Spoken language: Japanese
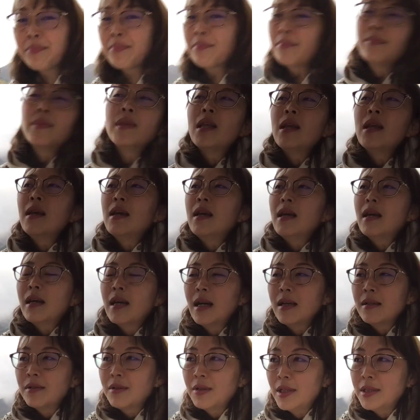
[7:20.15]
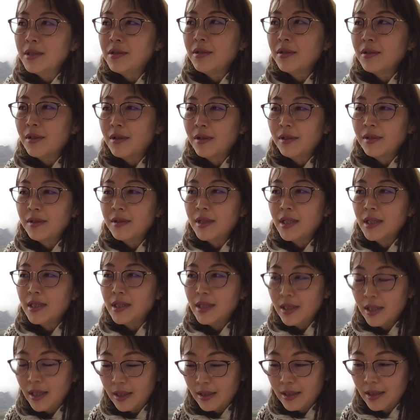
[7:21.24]
うん、環境や状況によって
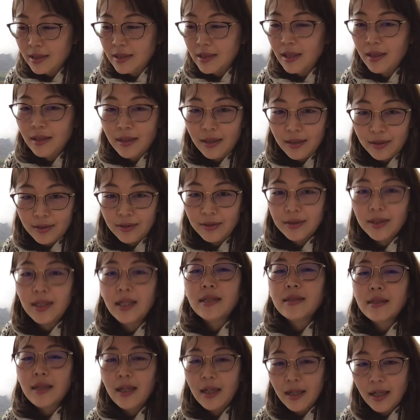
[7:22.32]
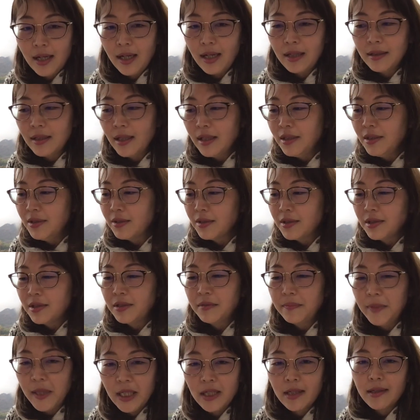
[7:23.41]
違った選択ですから、何をする
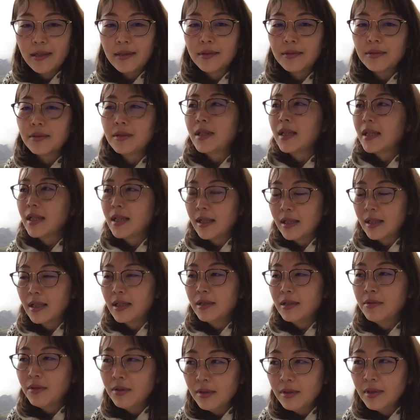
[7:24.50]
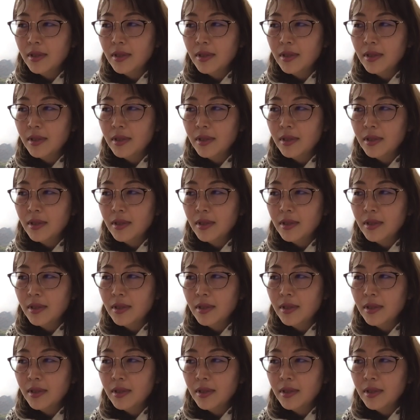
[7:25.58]
べきかということは聞かない。ど